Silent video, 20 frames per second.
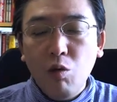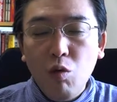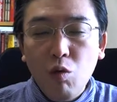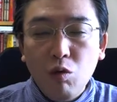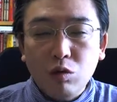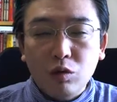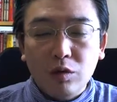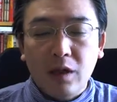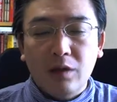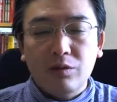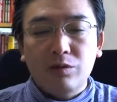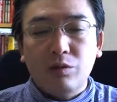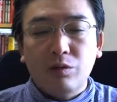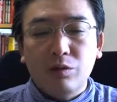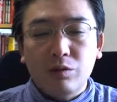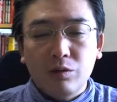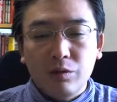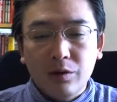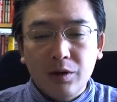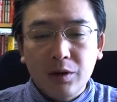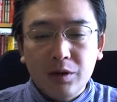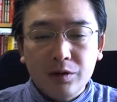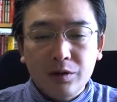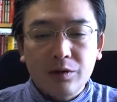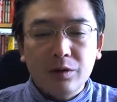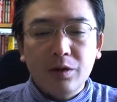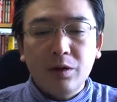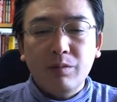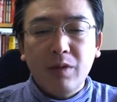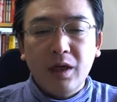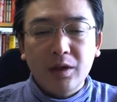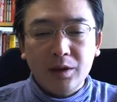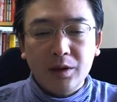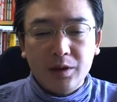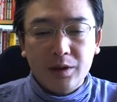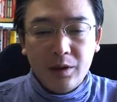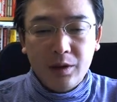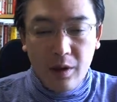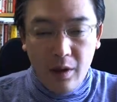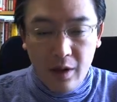多くあるということに気づきま
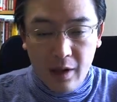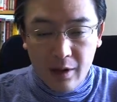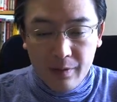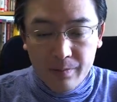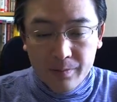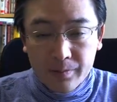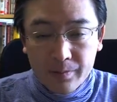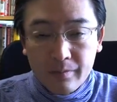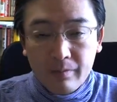して、